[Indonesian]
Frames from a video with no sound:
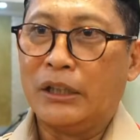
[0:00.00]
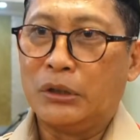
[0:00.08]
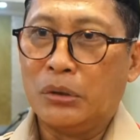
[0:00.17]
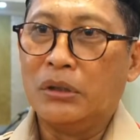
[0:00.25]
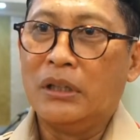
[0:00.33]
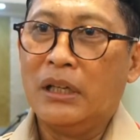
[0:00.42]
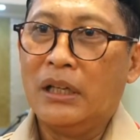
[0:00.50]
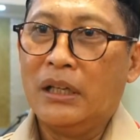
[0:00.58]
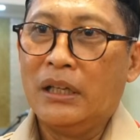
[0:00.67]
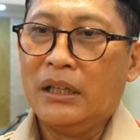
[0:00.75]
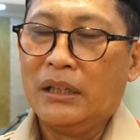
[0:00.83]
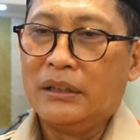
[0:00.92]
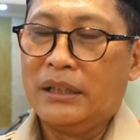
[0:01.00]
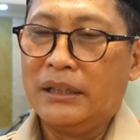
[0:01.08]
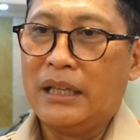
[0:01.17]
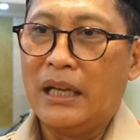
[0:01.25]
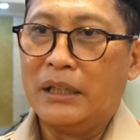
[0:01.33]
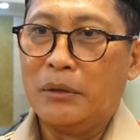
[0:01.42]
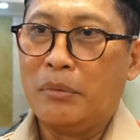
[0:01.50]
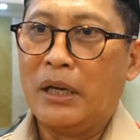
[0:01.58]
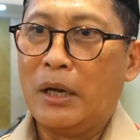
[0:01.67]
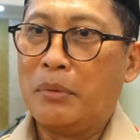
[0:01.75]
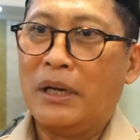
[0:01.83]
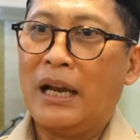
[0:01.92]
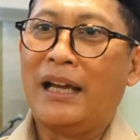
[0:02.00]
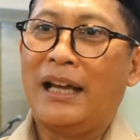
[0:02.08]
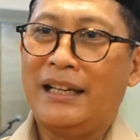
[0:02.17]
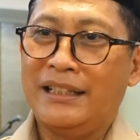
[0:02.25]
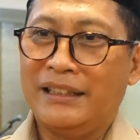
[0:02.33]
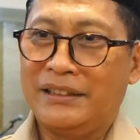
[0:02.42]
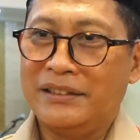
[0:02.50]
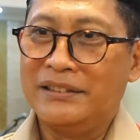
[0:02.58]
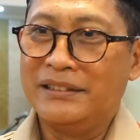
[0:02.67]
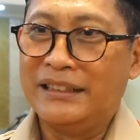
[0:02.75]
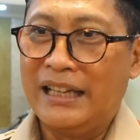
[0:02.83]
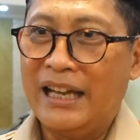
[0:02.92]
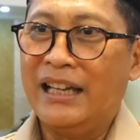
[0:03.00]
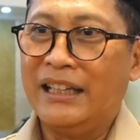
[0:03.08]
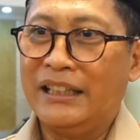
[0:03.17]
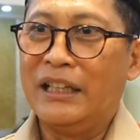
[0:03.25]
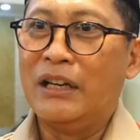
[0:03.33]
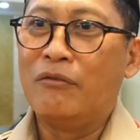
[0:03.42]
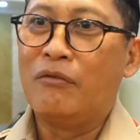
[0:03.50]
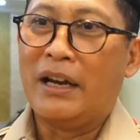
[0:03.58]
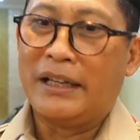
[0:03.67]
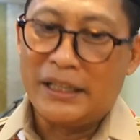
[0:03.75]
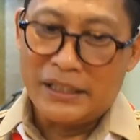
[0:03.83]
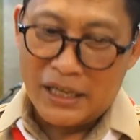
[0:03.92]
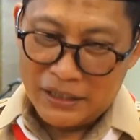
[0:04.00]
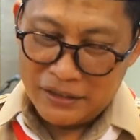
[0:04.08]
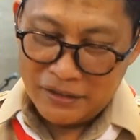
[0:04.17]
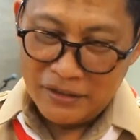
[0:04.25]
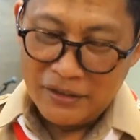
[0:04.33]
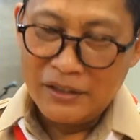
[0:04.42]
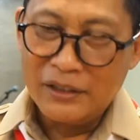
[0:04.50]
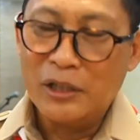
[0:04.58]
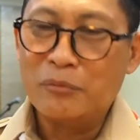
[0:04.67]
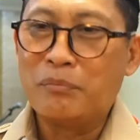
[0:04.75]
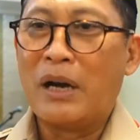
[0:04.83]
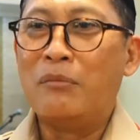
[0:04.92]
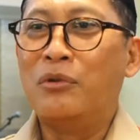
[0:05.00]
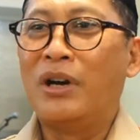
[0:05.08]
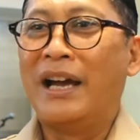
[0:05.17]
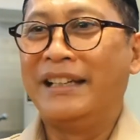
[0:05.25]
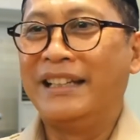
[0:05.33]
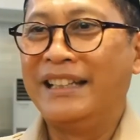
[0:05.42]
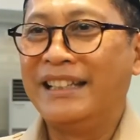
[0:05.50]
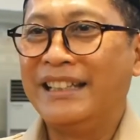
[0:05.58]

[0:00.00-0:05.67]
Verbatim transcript: itu tidak dibeda-bedakan, ya, di, padanya di Pramuka ini.